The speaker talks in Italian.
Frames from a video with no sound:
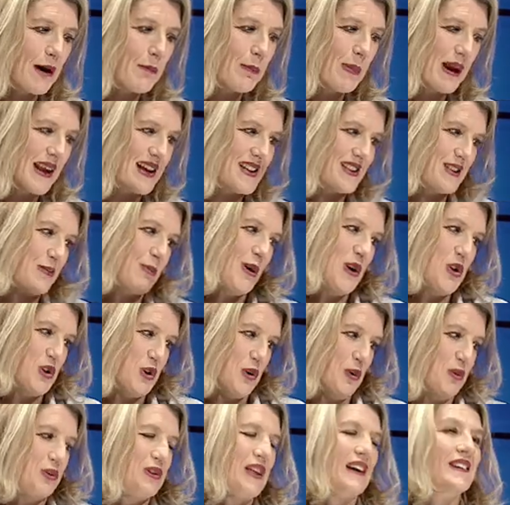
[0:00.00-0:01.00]
dramma è che si
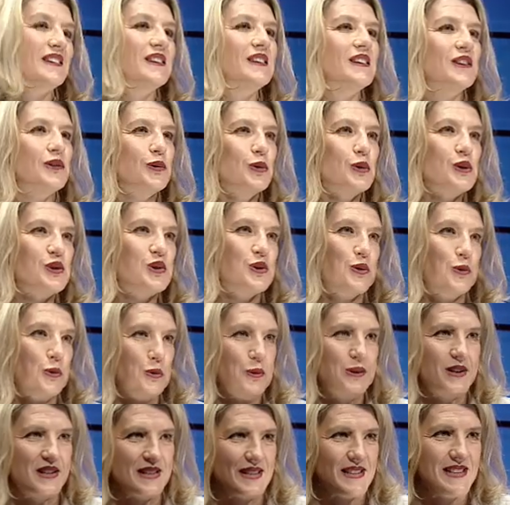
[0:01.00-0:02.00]
mangiano tanti dolci
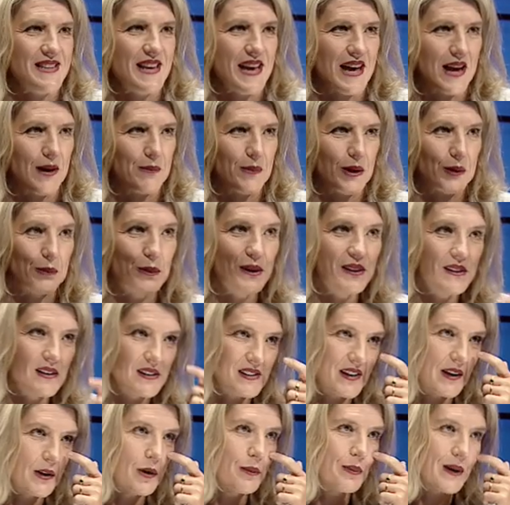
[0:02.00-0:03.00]
tutti insieme,
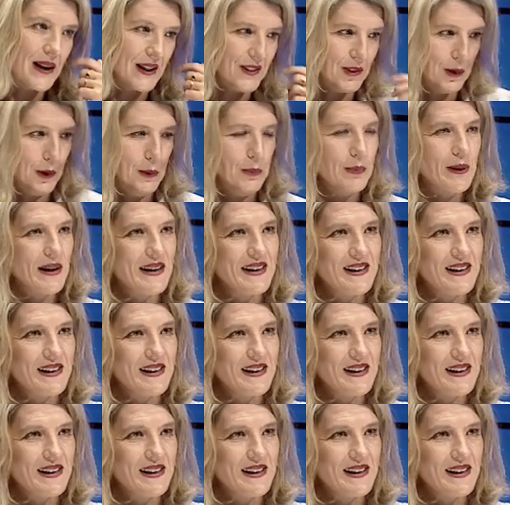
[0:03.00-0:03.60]
quindi se io prendo il